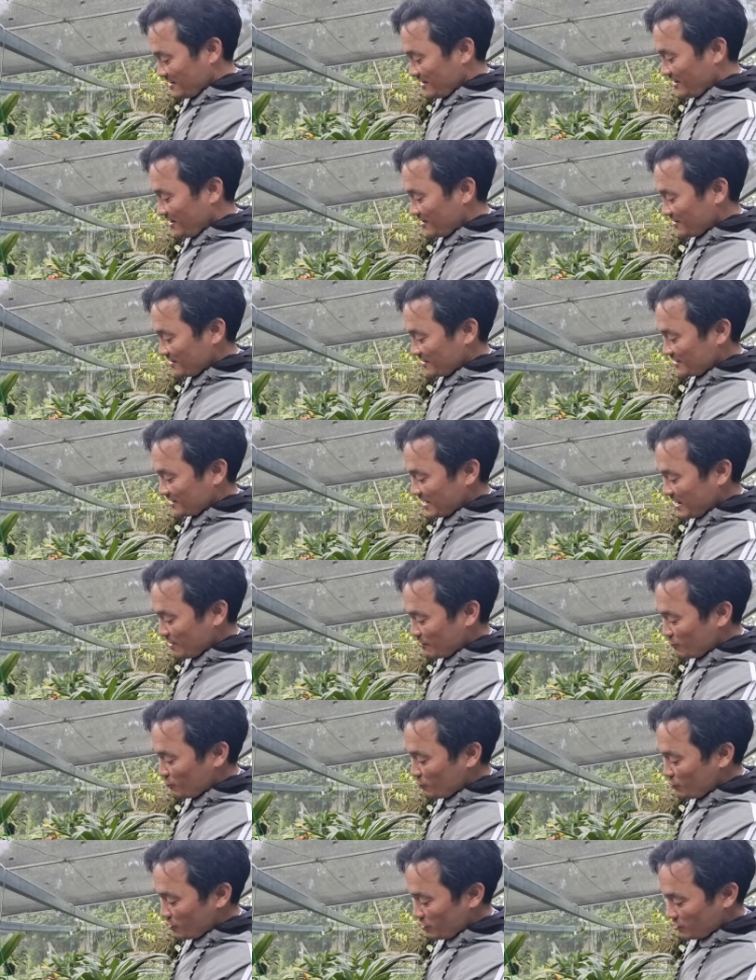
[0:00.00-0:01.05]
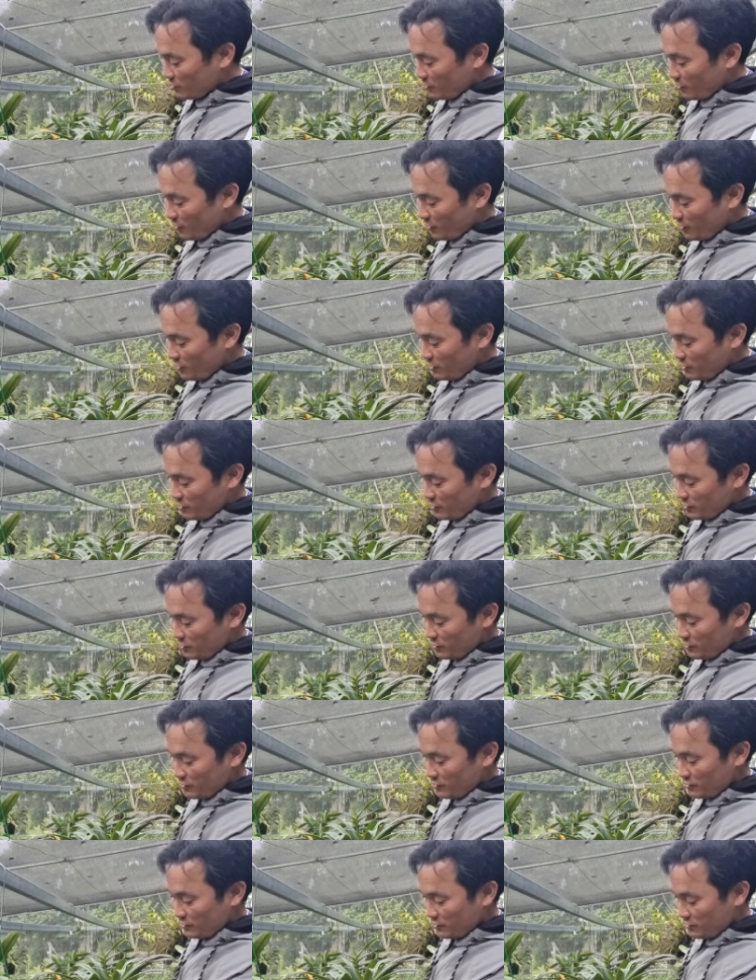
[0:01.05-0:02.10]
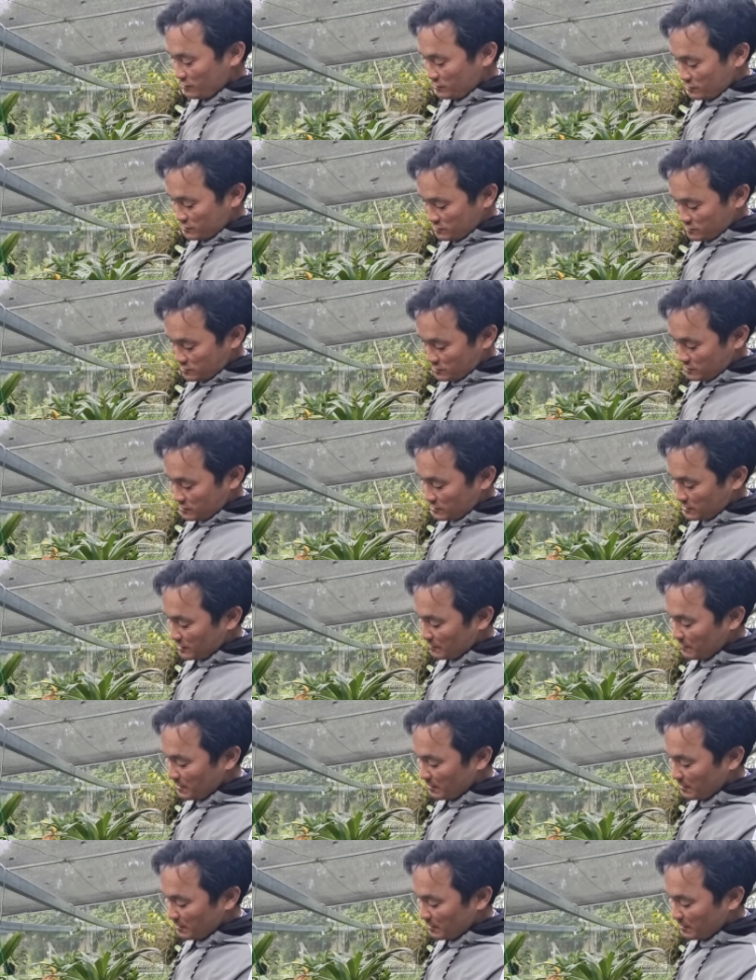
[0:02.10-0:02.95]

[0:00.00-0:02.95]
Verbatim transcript: ờ, tao mua có các